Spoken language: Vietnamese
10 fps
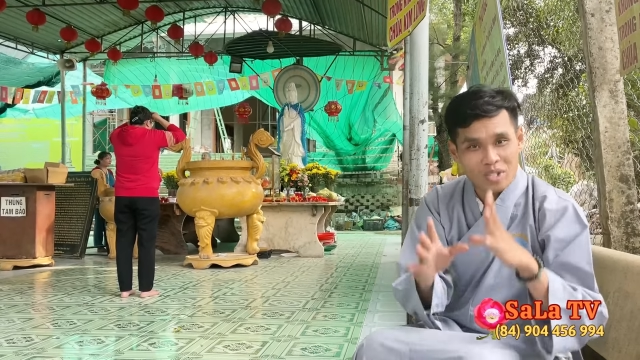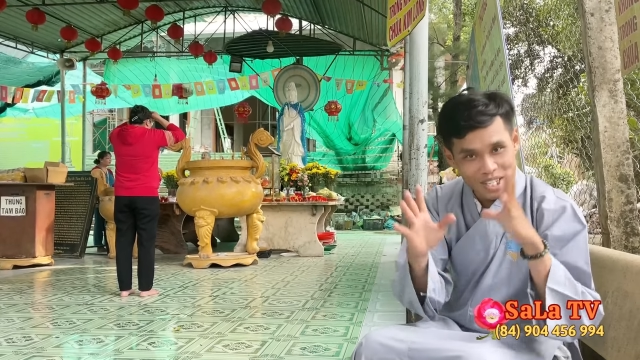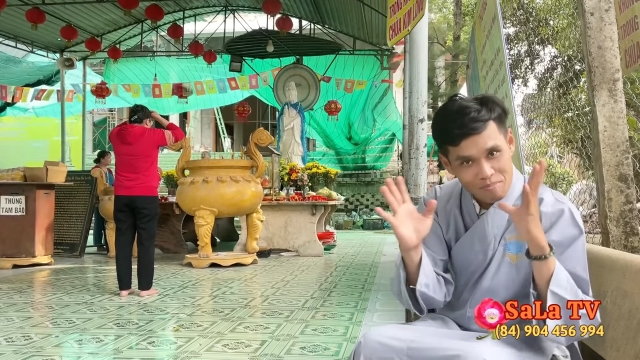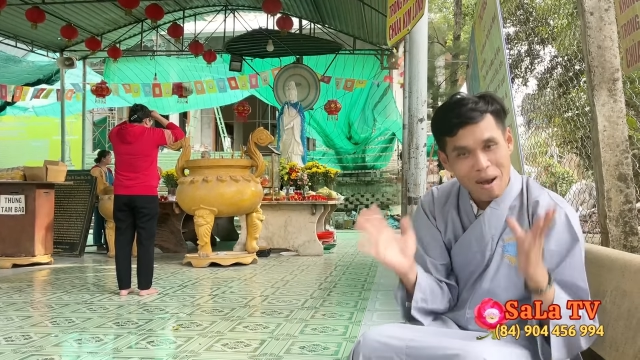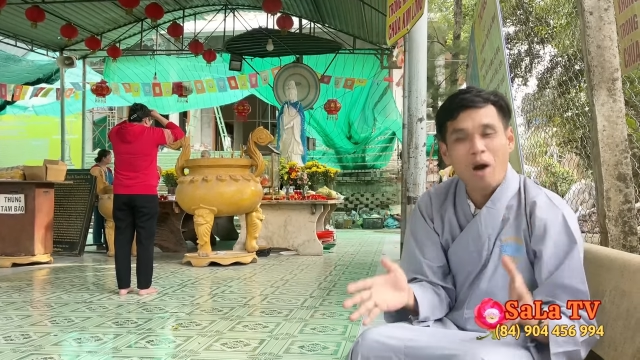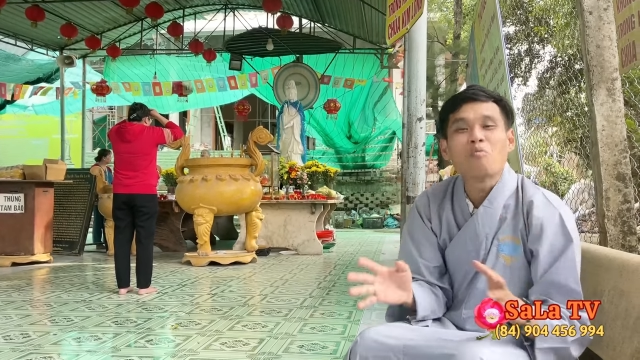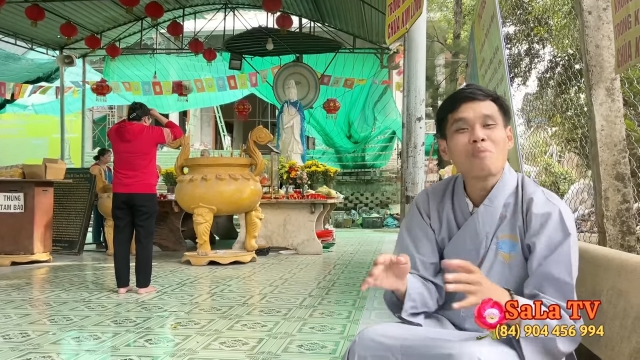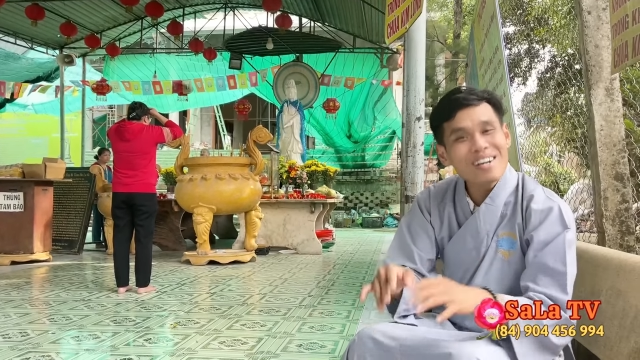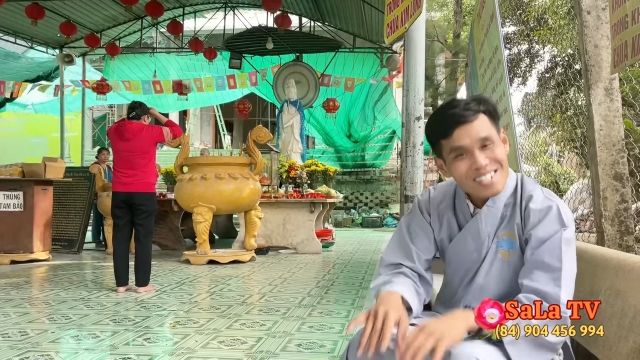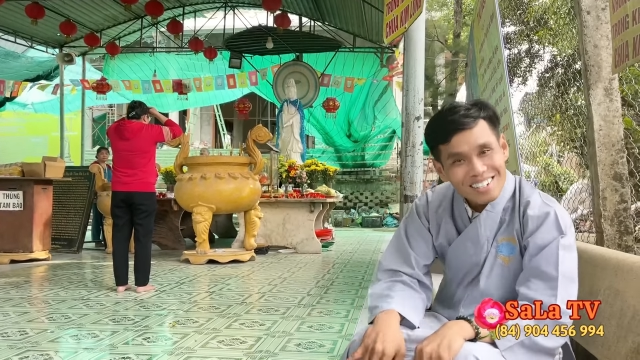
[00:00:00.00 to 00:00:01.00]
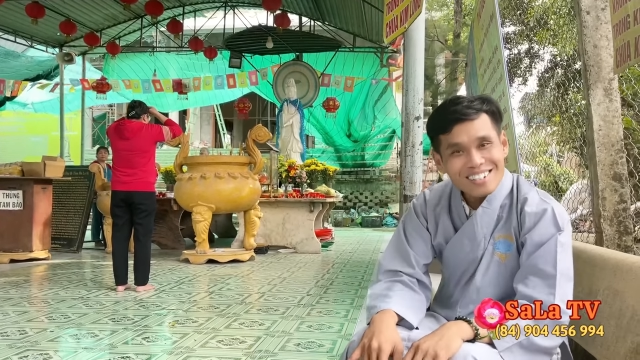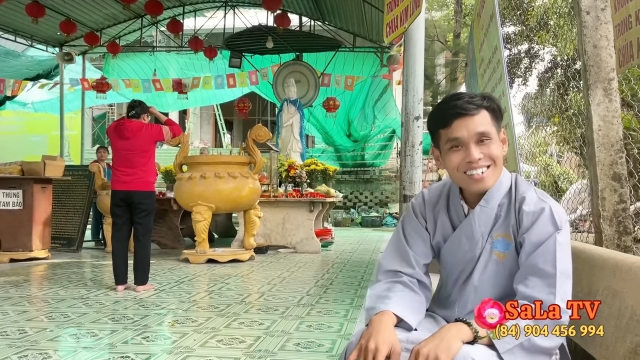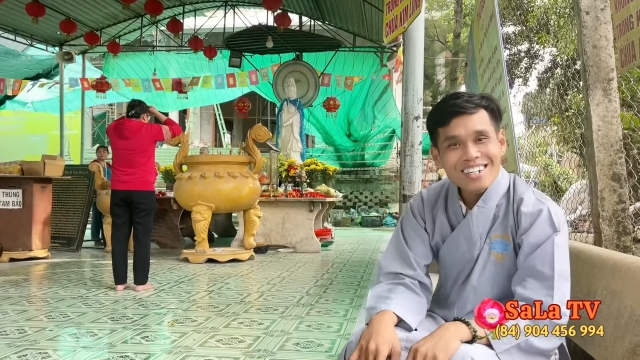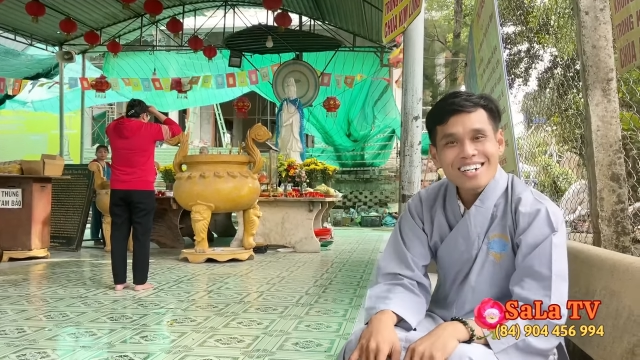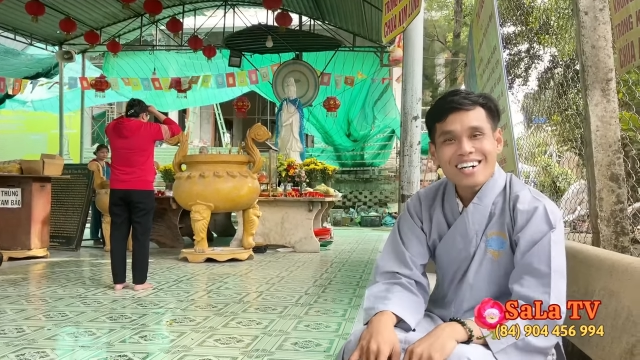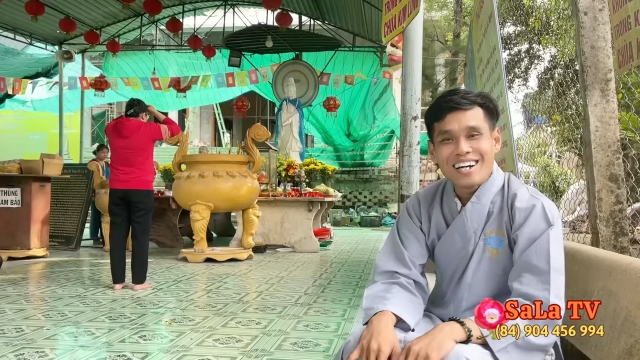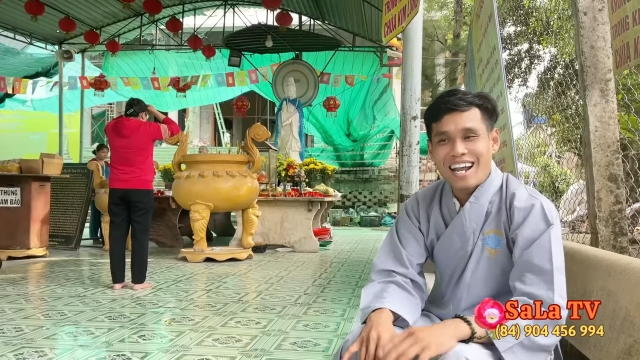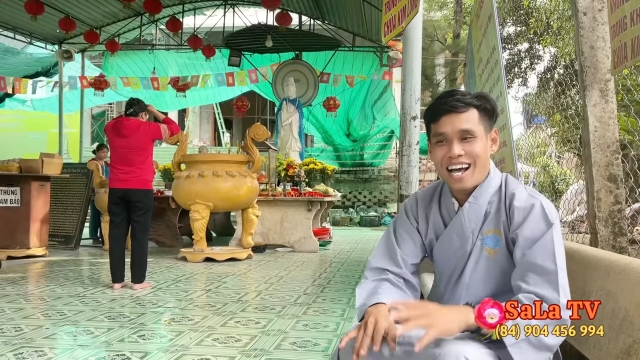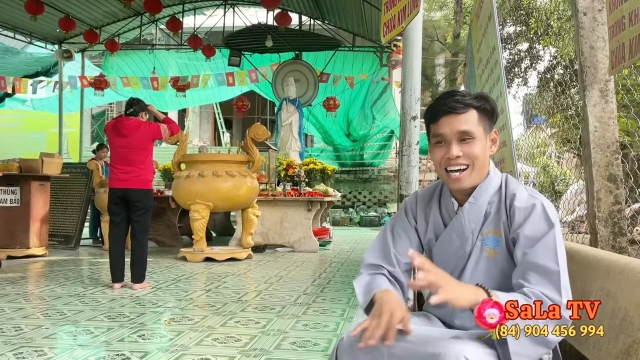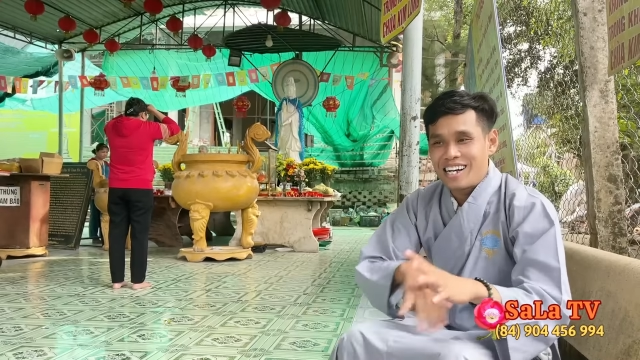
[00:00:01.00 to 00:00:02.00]
diện mạo mới nhất
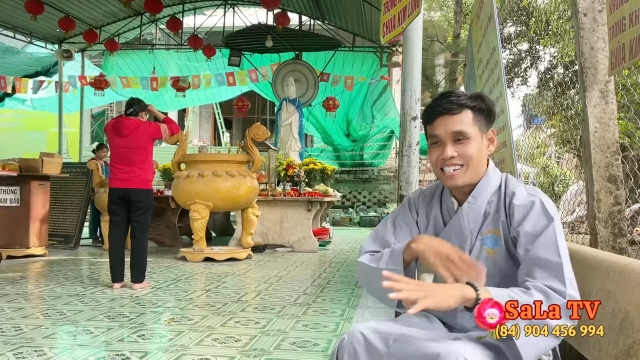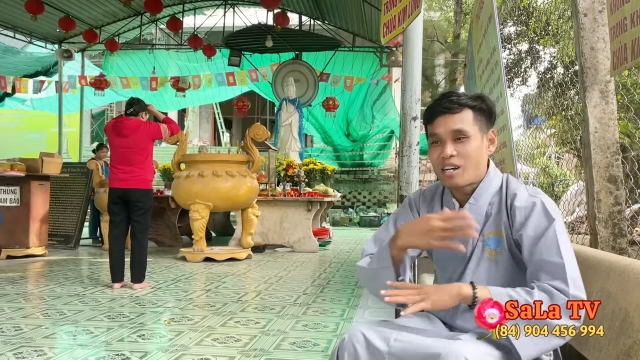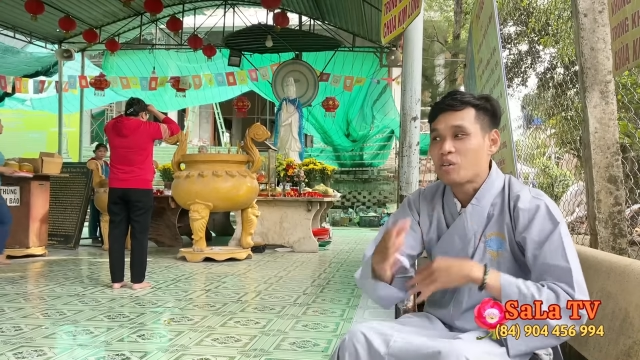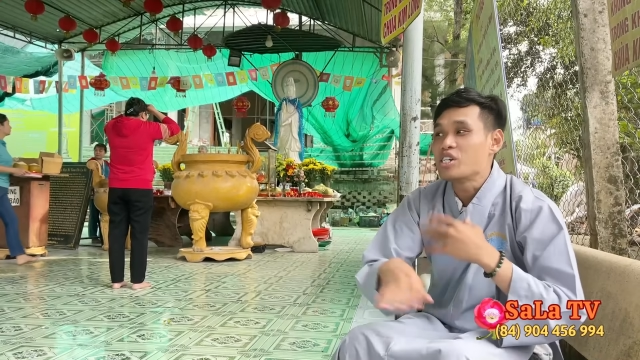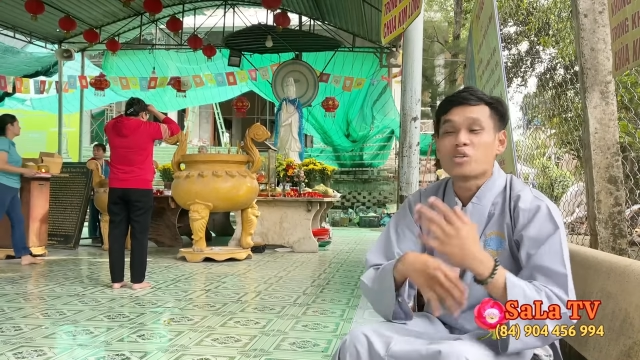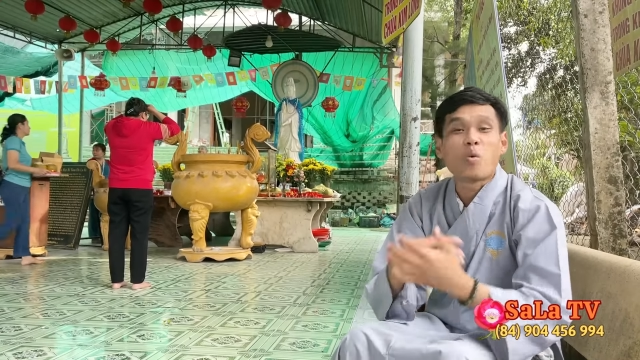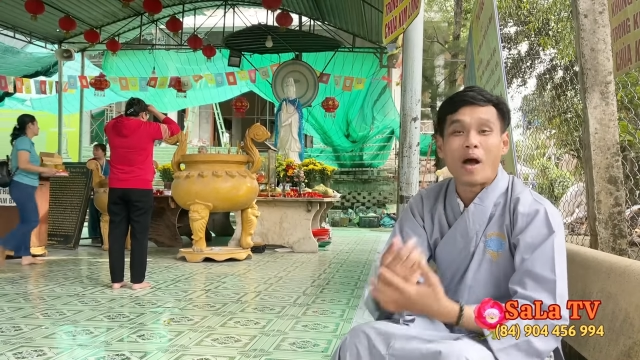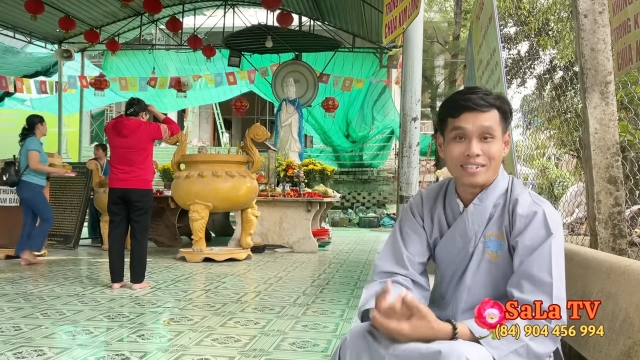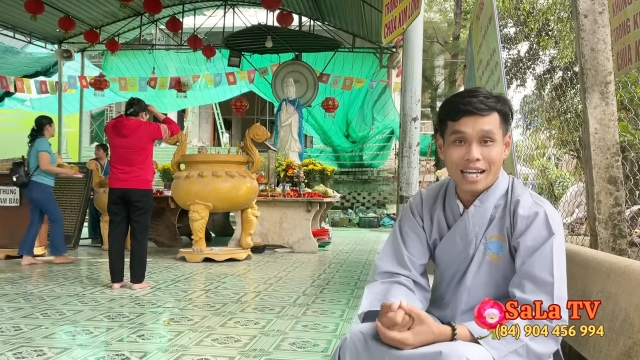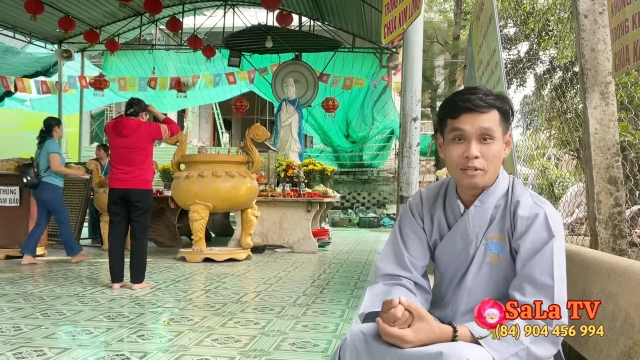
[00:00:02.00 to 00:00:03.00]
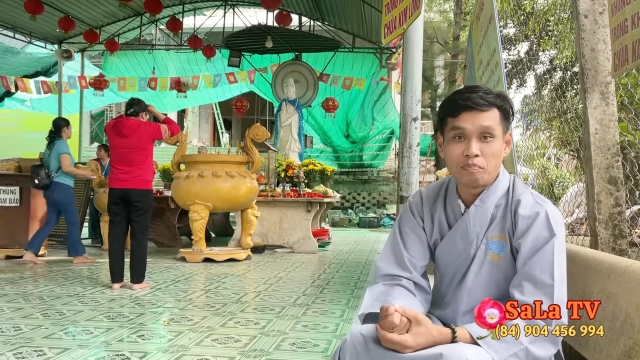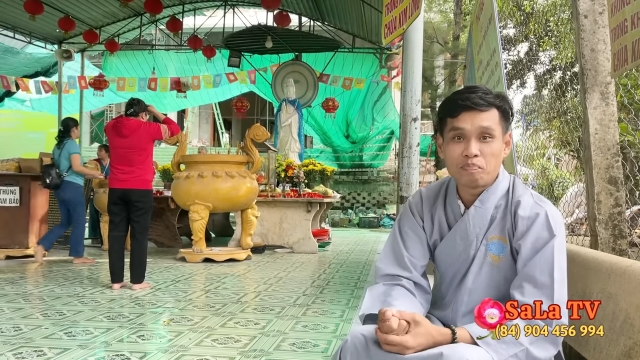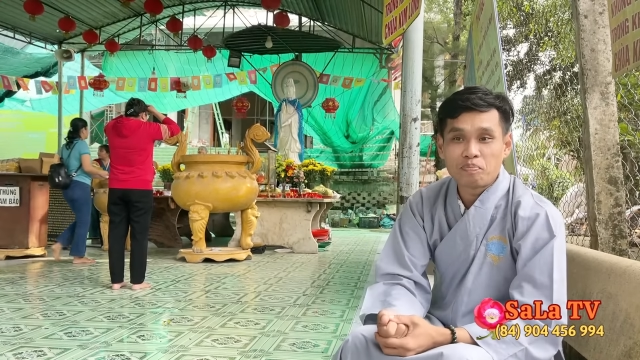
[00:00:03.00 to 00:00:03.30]
là sau khi được hoàn thành.